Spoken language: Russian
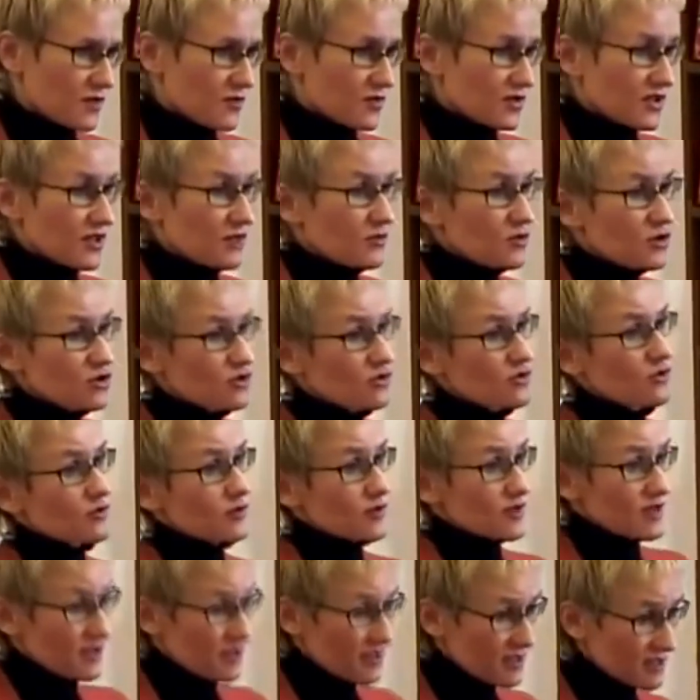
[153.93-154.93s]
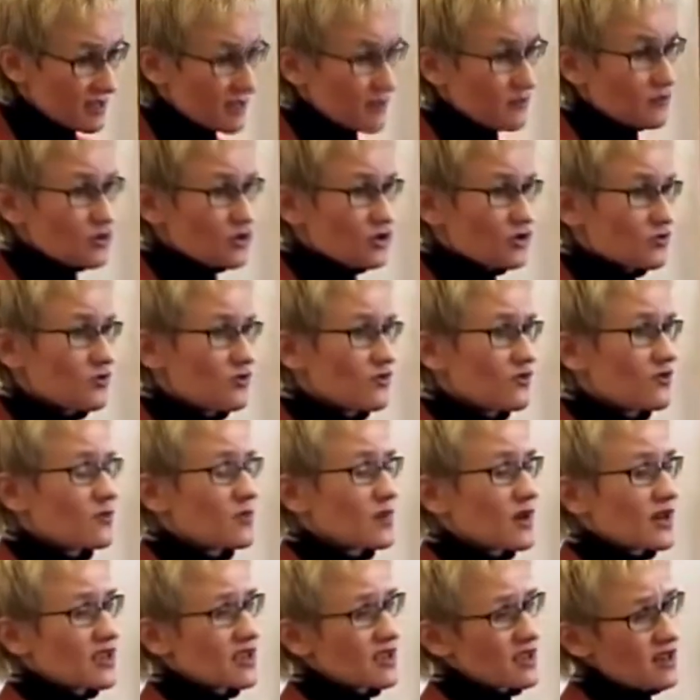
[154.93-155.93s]
потому что для того, чтобы вы
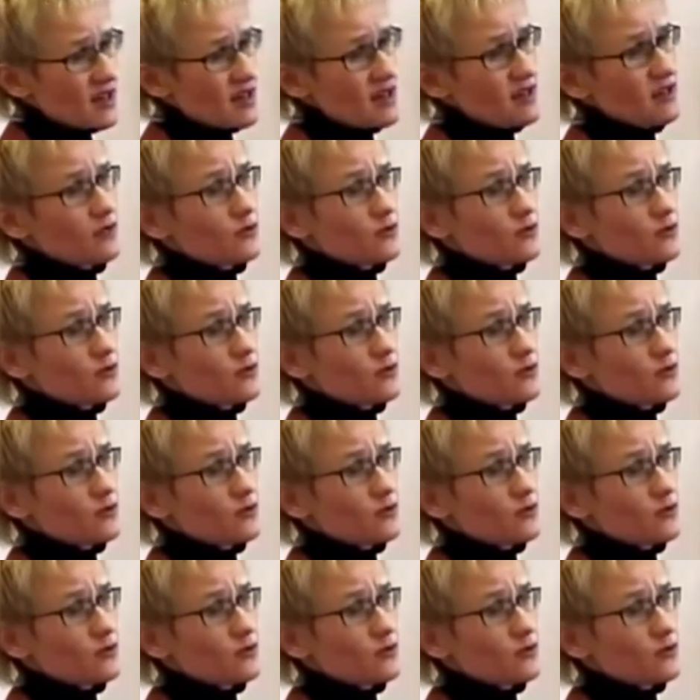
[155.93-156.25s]
проиграли,